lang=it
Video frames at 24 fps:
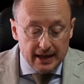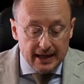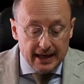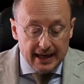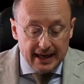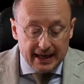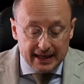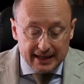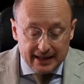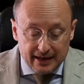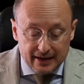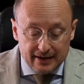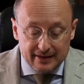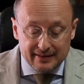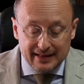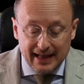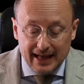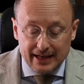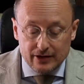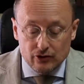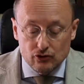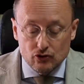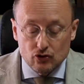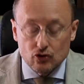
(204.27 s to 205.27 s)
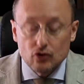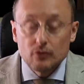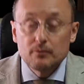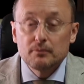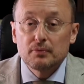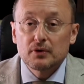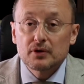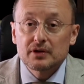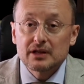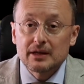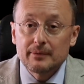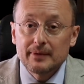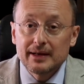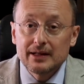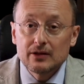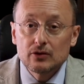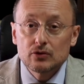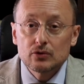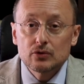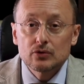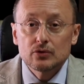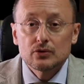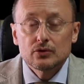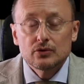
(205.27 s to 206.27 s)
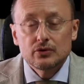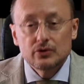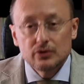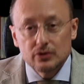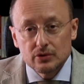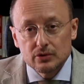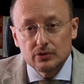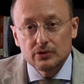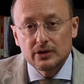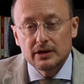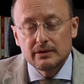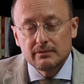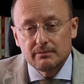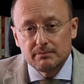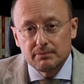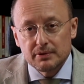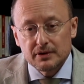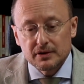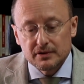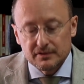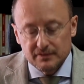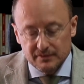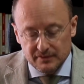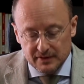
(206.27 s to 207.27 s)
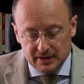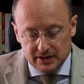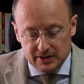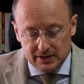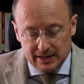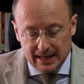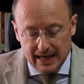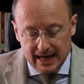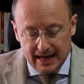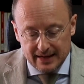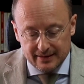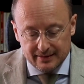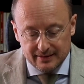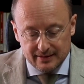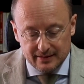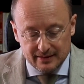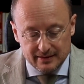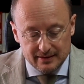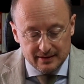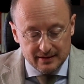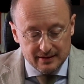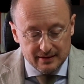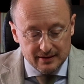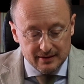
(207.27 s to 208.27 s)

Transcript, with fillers: e criteri di comportamento non improvvisati.